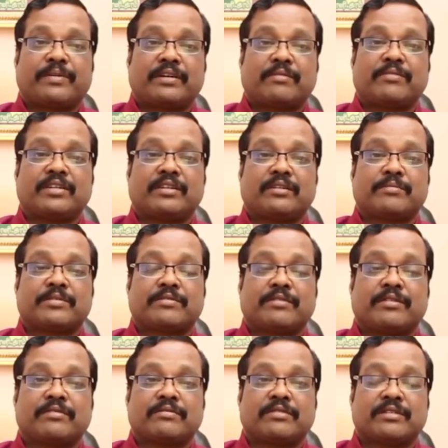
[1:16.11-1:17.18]
பழமொழியை நம்ம
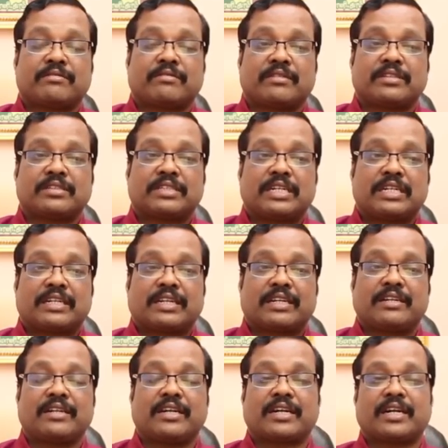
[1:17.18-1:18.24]
சொல்லி சொல்லி சொல்கிறதுனால
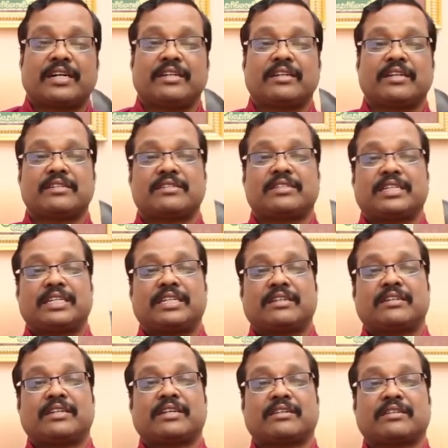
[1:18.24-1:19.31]
நிறைய கன்னிராசி
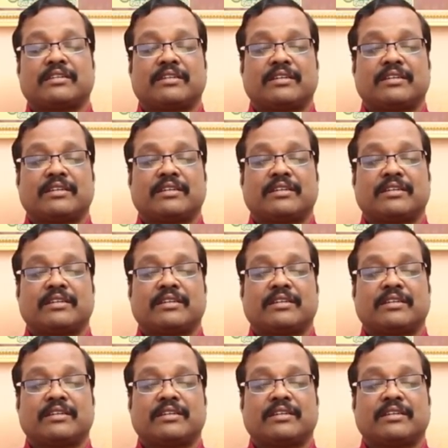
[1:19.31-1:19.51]
நேயர்கள்லாம்